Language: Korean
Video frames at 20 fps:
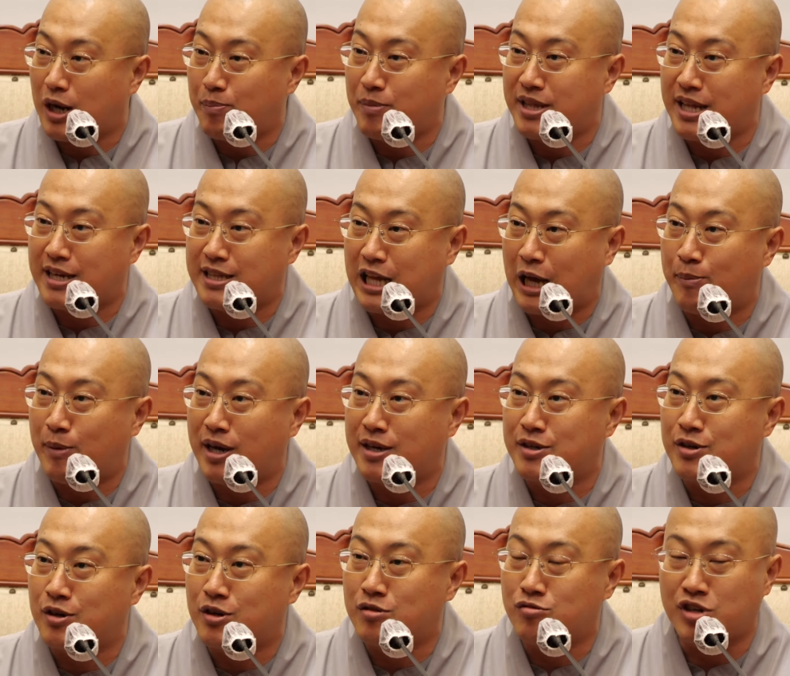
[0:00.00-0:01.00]
합니다. 다만
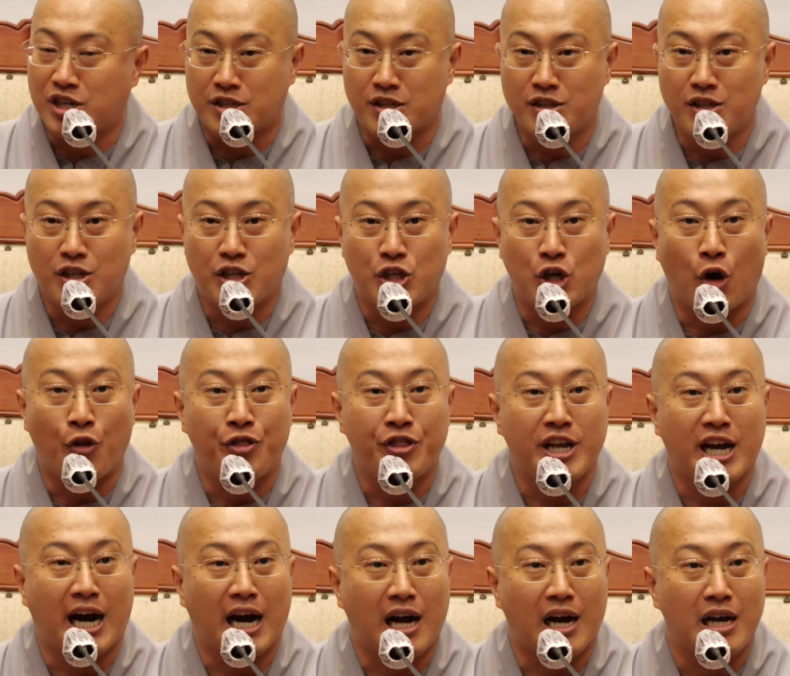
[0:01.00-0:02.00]
그거를 우리는
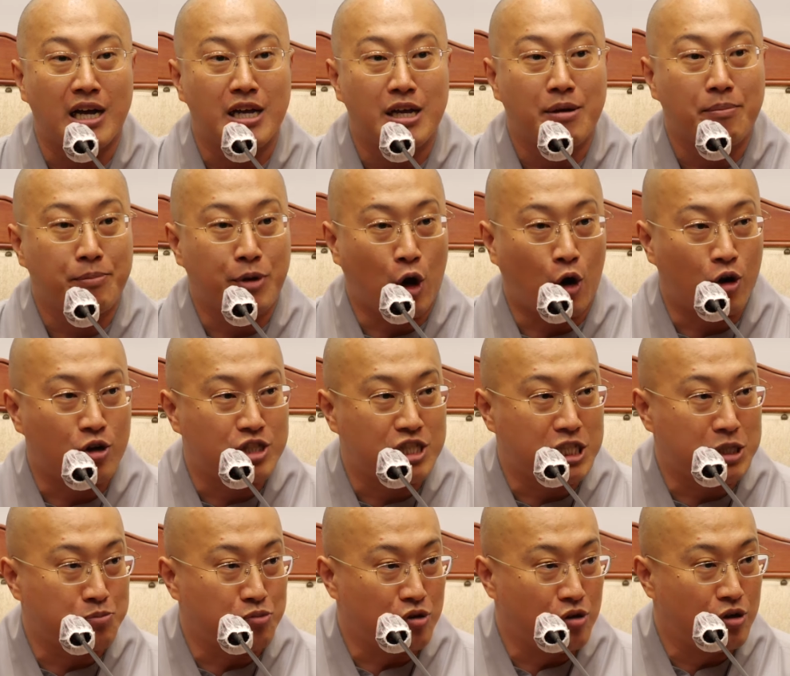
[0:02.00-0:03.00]
연각,
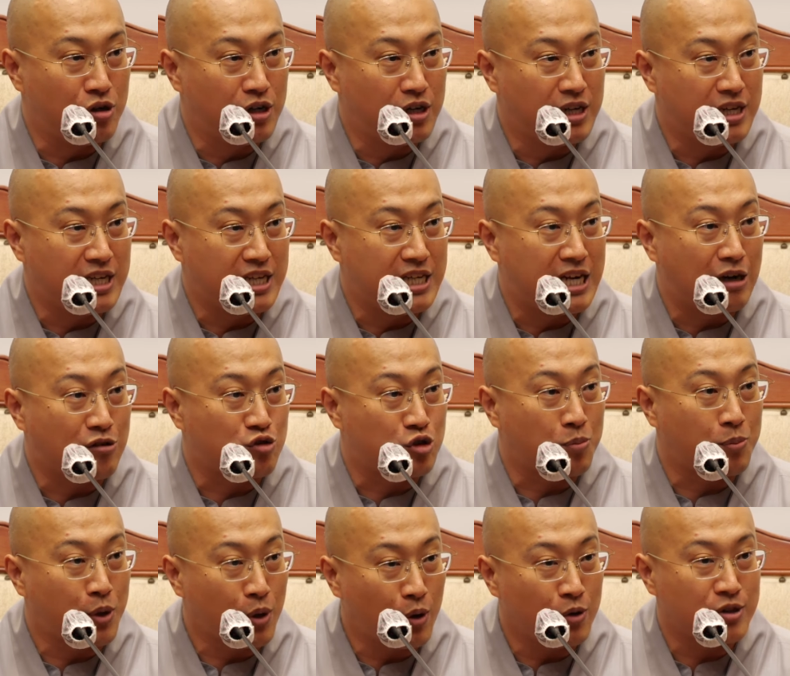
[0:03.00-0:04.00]
벽지불이라고도
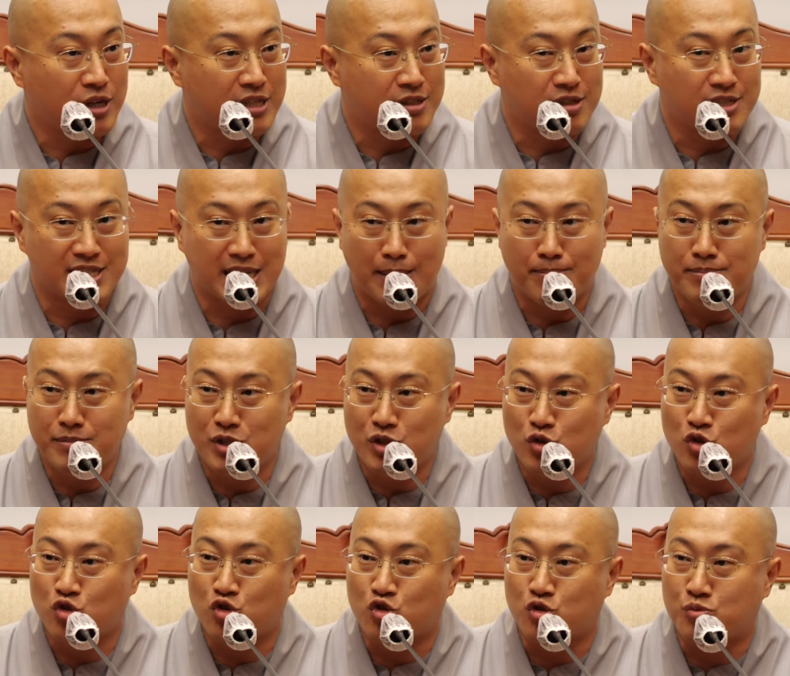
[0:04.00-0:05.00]
표현을 해서
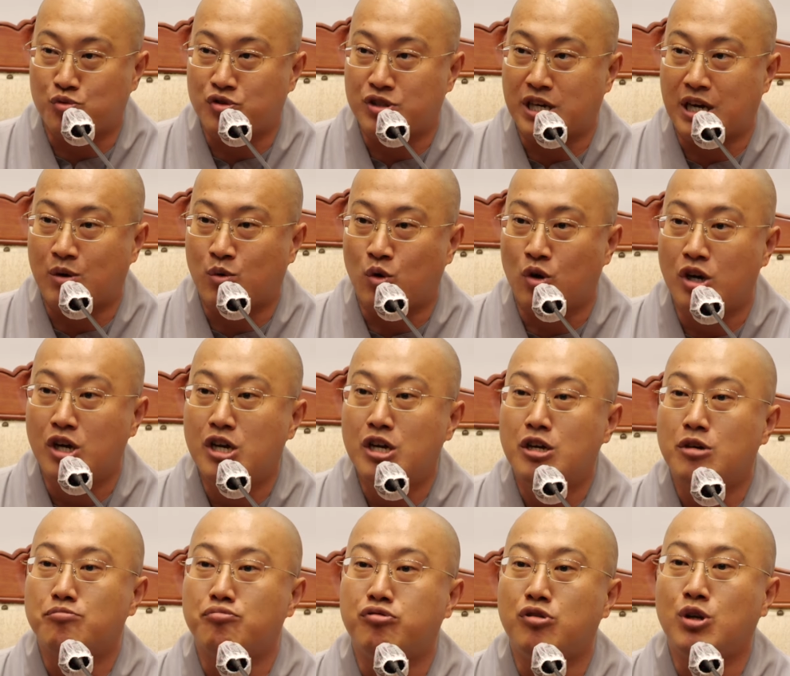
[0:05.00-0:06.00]
3승으로 구분을 하고,
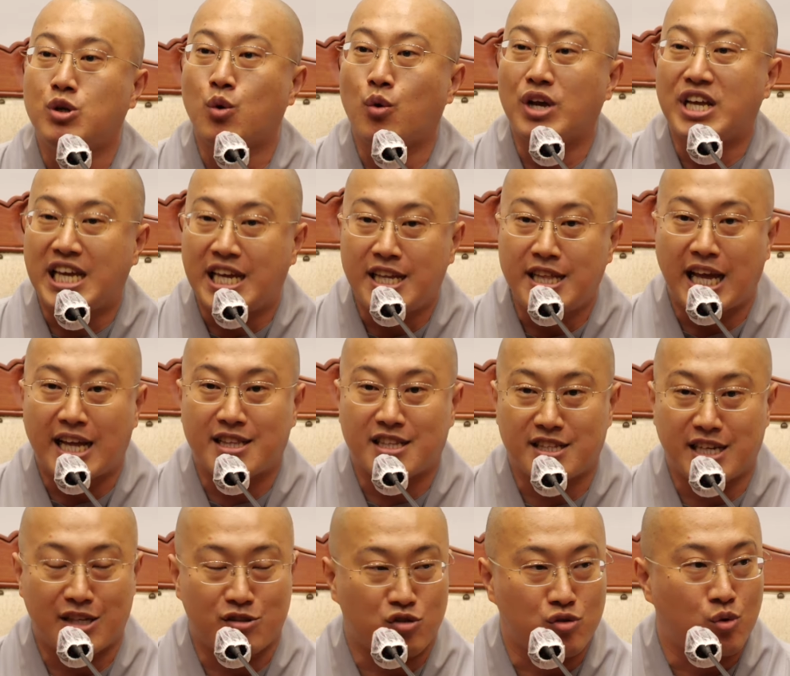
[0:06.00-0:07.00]
불교인의
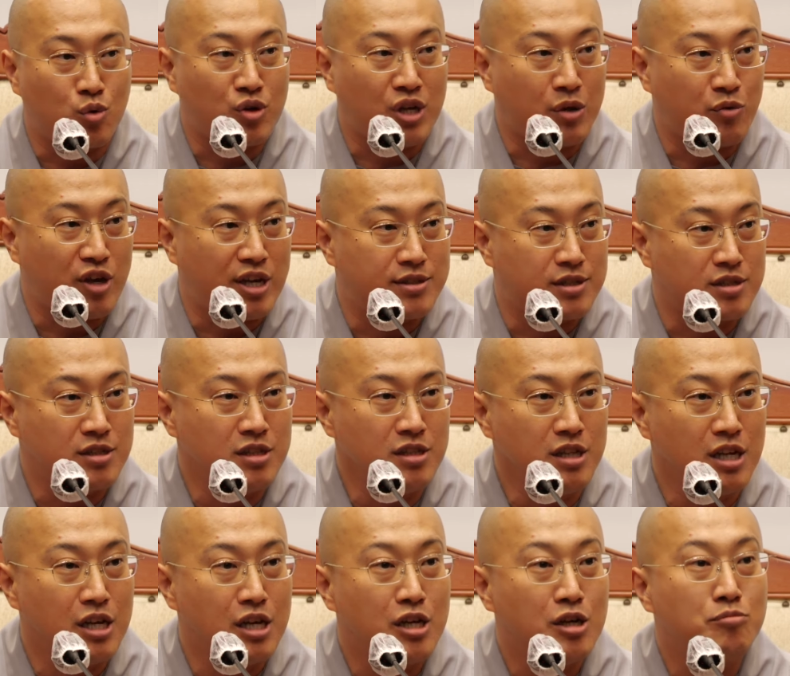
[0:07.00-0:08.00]
틀에 들어오기 위해서는
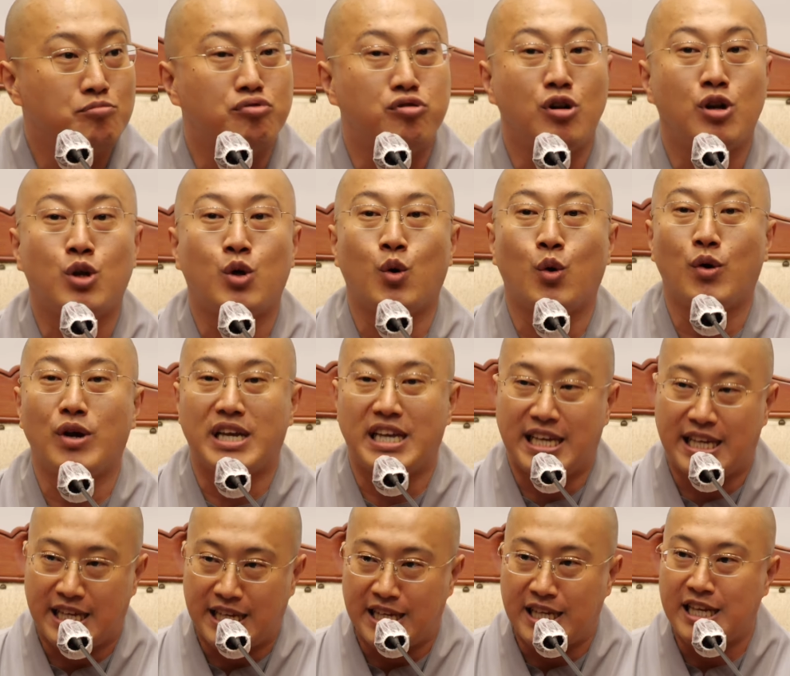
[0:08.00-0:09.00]

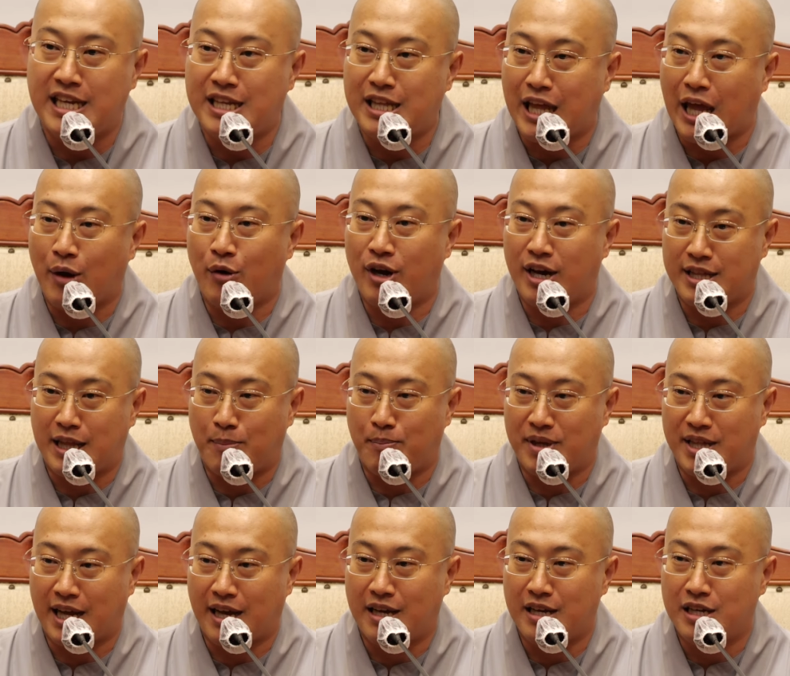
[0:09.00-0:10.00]
불교인이 되어야
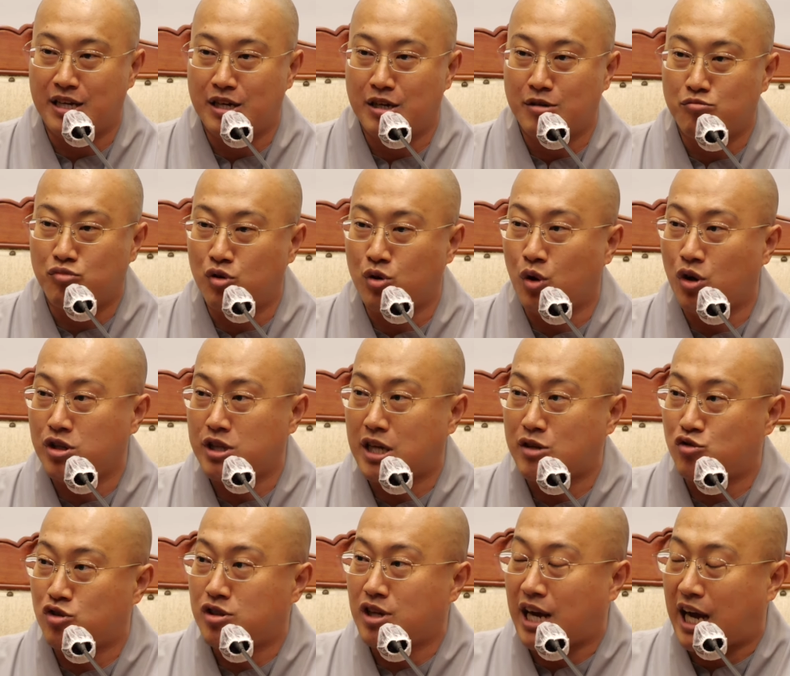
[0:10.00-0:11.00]
됩니다. 불교인이 될
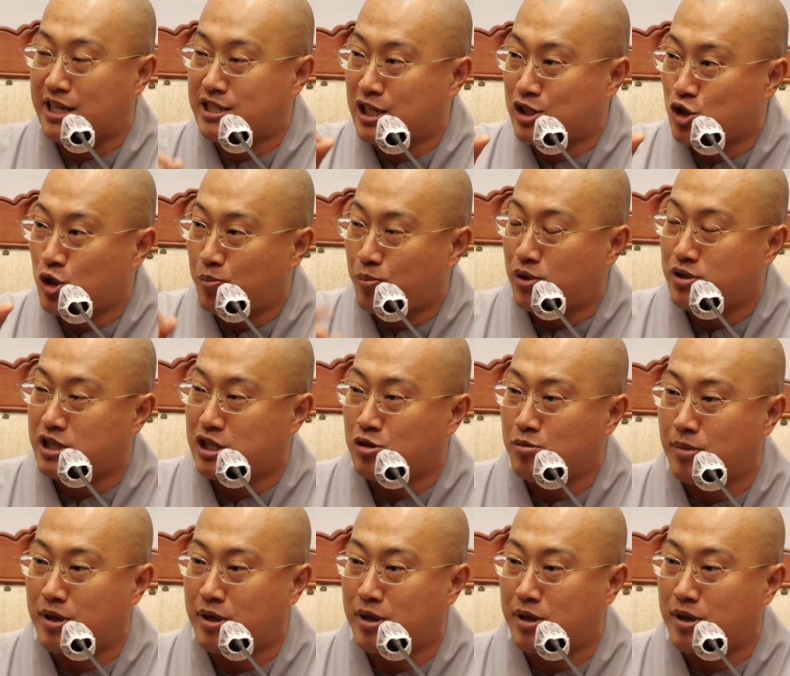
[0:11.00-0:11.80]
수 있는 가장 첫 번째는